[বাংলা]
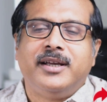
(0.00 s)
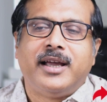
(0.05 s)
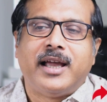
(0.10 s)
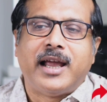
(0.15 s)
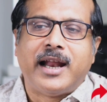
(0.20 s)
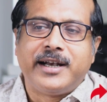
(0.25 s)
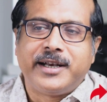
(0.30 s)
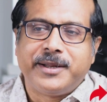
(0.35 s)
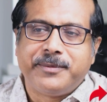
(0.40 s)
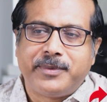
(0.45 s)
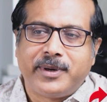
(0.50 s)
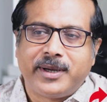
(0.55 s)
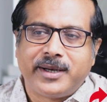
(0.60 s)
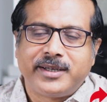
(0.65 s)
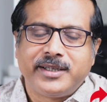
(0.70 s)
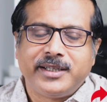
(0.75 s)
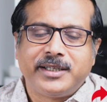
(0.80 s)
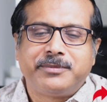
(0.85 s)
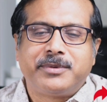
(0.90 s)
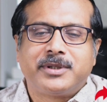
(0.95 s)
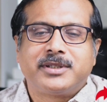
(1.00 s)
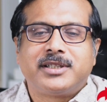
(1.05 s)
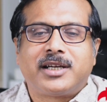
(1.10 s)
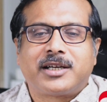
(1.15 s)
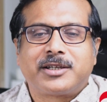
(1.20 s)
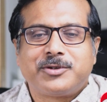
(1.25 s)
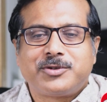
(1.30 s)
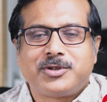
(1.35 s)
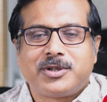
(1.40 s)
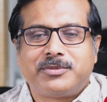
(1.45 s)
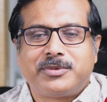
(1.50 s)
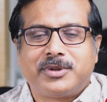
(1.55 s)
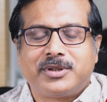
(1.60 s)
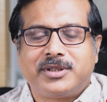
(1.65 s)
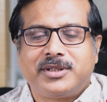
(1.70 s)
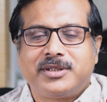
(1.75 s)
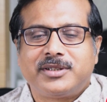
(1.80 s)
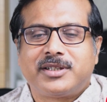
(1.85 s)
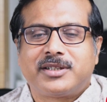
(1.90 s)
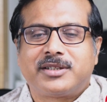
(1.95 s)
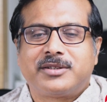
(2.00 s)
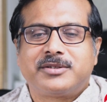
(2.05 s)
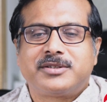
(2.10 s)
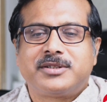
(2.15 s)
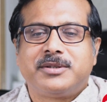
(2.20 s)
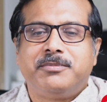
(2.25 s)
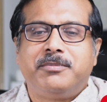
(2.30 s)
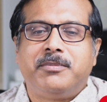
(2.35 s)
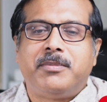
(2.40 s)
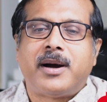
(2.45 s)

অ্যান্টিবায়োটিক বা যা কিছু আমরা দিই সেটা হচ্ছে